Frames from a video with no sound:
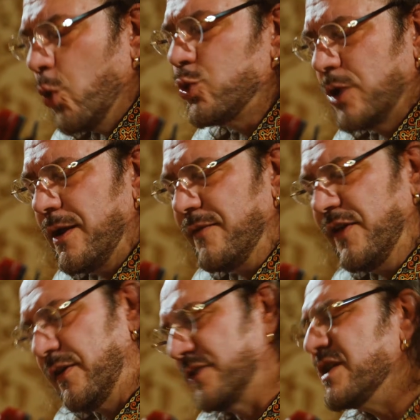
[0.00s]
otra
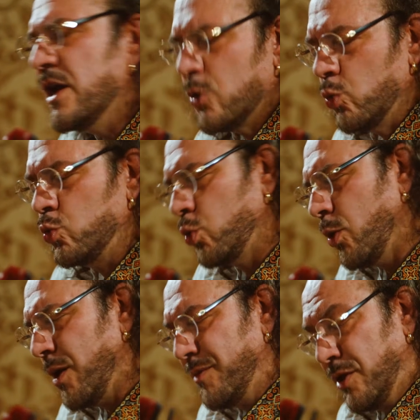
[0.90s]
vez
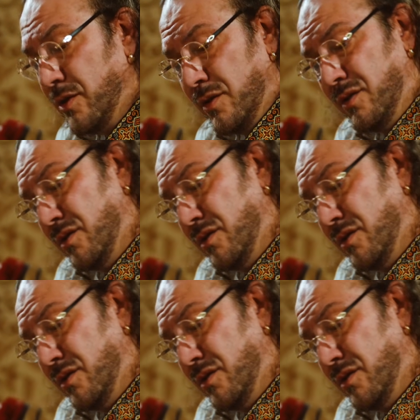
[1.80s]
junto a mí.